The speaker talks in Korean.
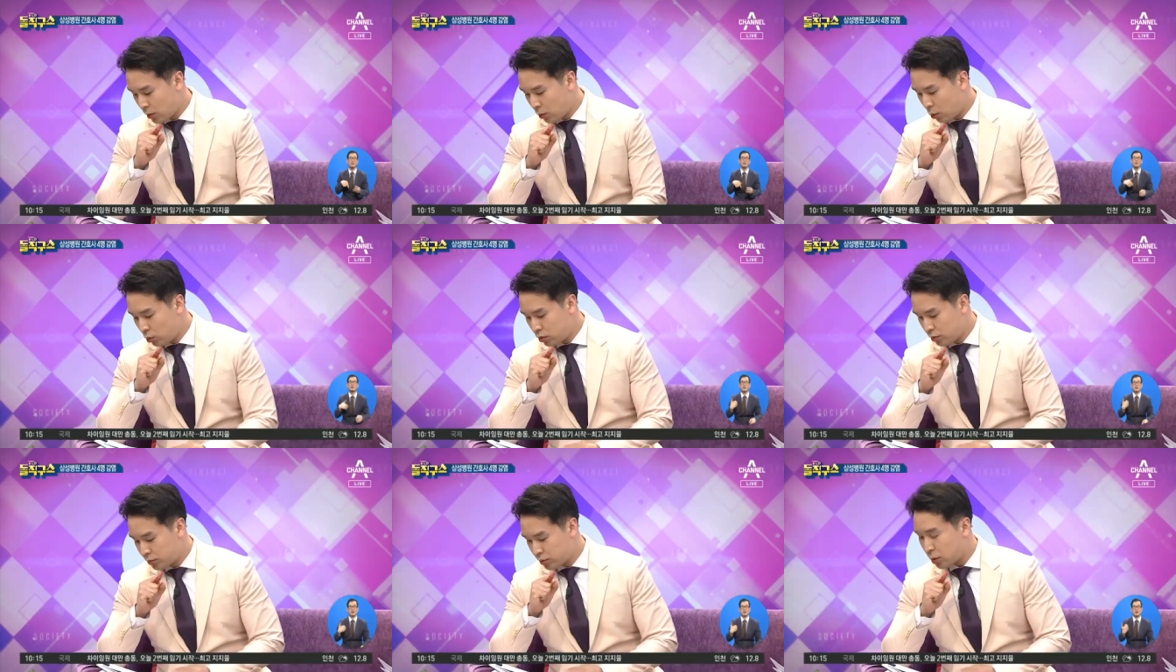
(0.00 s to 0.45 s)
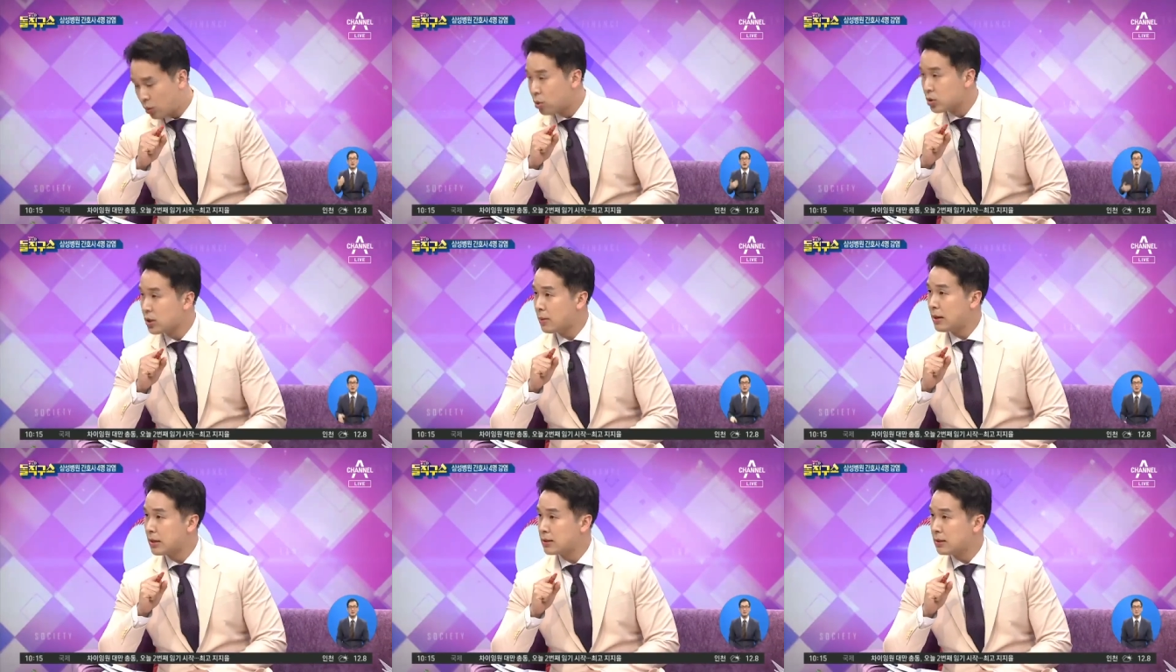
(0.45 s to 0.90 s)
오늘부터
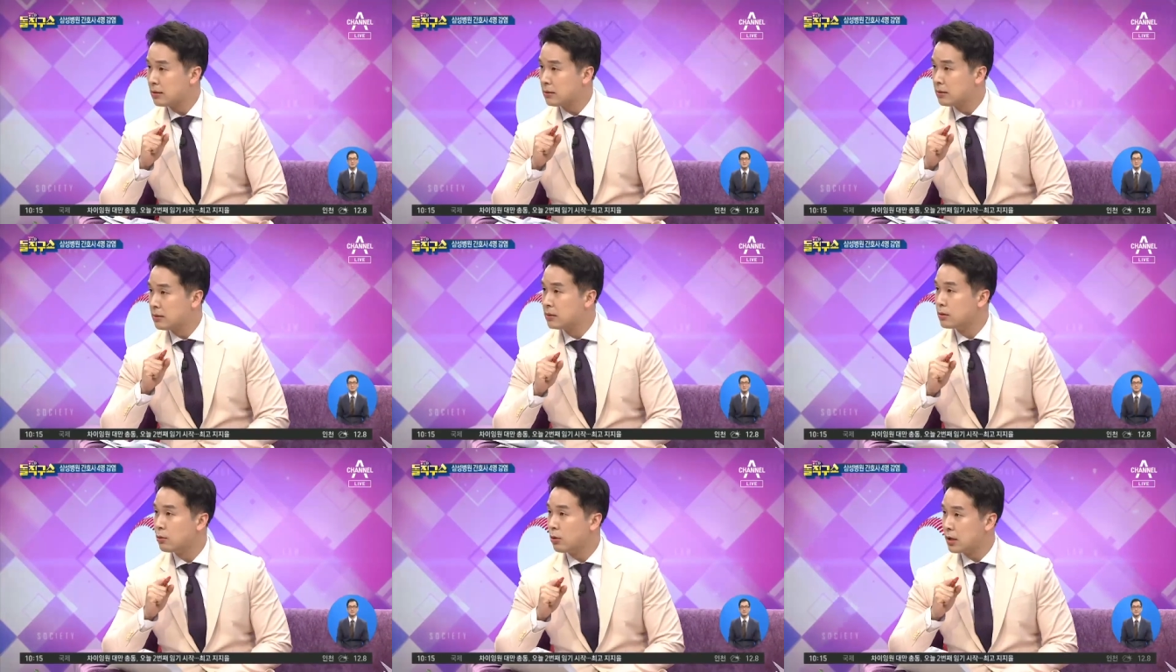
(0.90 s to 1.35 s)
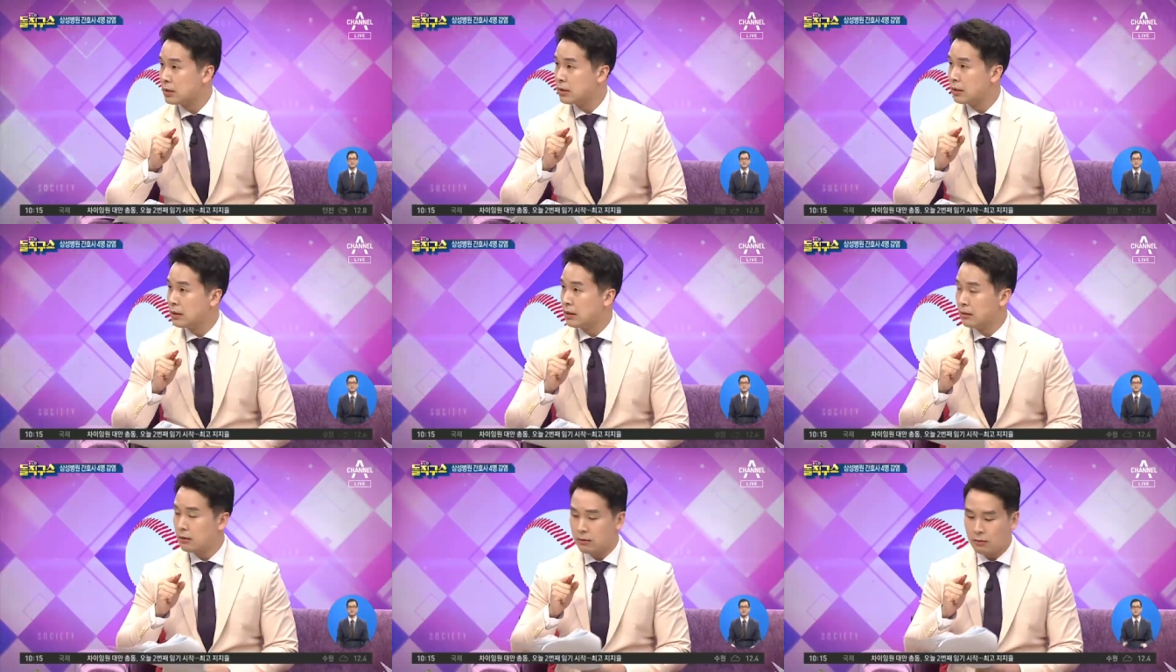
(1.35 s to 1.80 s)
고삼 학생들
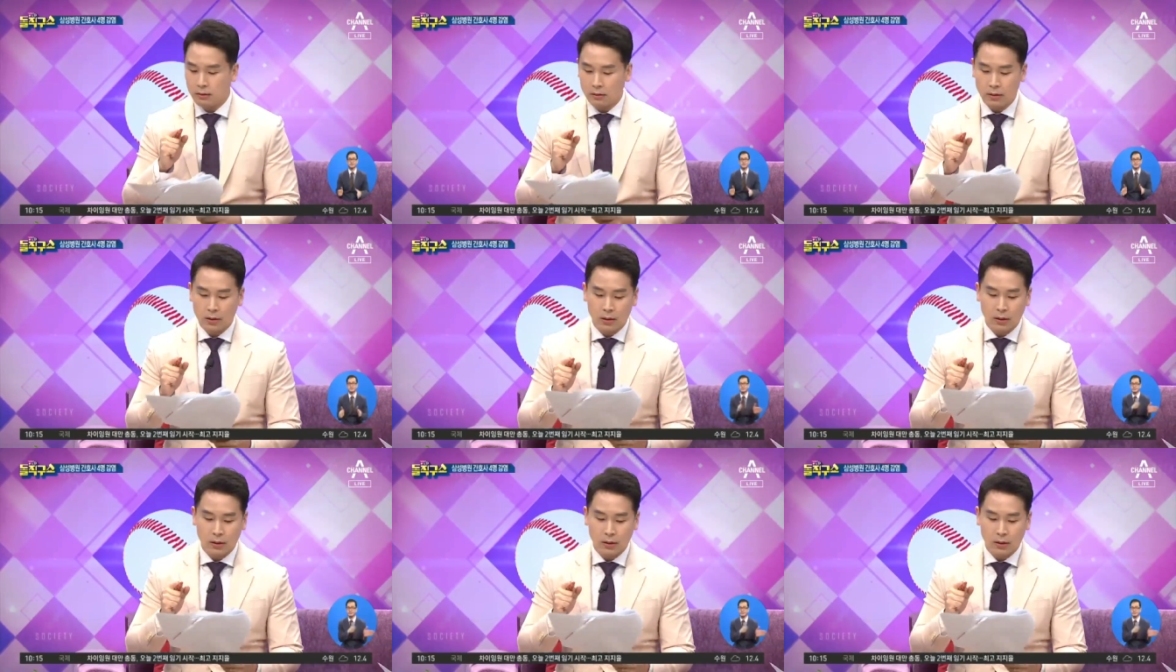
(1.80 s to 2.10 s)
등교하잖아요.